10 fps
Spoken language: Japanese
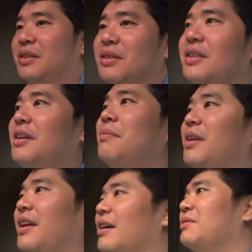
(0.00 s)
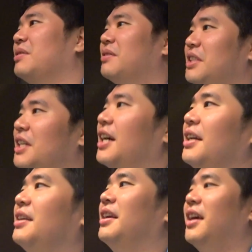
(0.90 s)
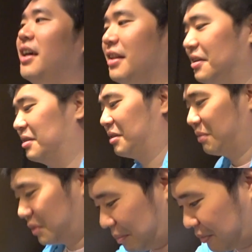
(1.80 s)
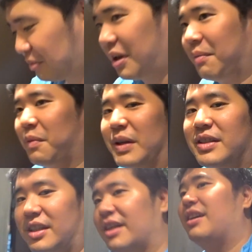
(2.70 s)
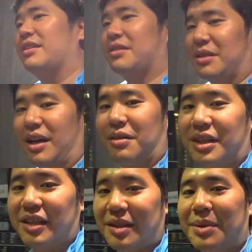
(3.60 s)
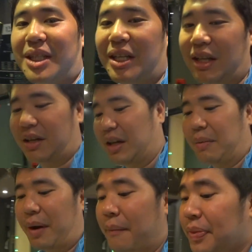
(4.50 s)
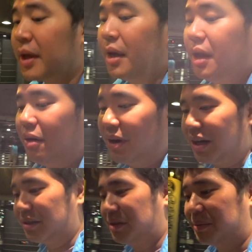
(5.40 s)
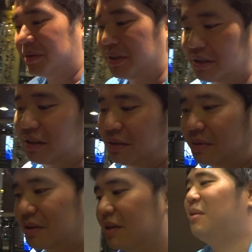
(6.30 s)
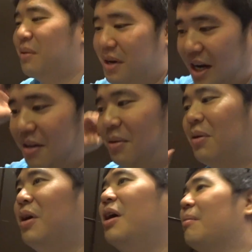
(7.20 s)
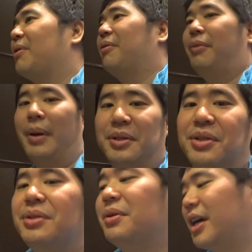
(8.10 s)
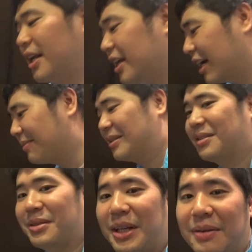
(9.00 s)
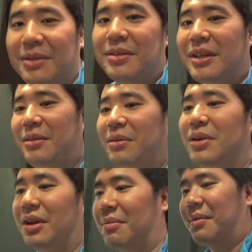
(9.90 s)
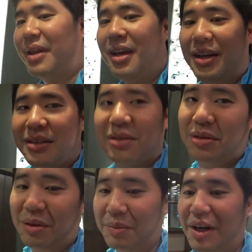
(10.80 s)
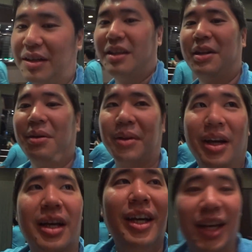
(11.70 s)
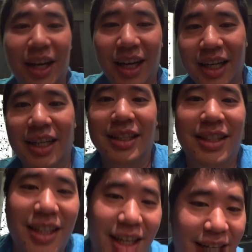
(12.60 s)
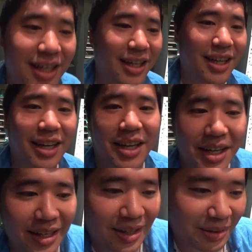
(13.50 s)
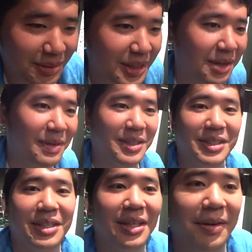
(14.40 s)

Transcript: それで今ねあのじゅうにかいなんですけども、やっぱ船はめっちゃでかいんですよね。あの写真見ていただければ分かると思うんですけども、今回のビュッフェはじゅうよんかいにありますので、そちらの方に今ねちょっと向かってるような感じでございます。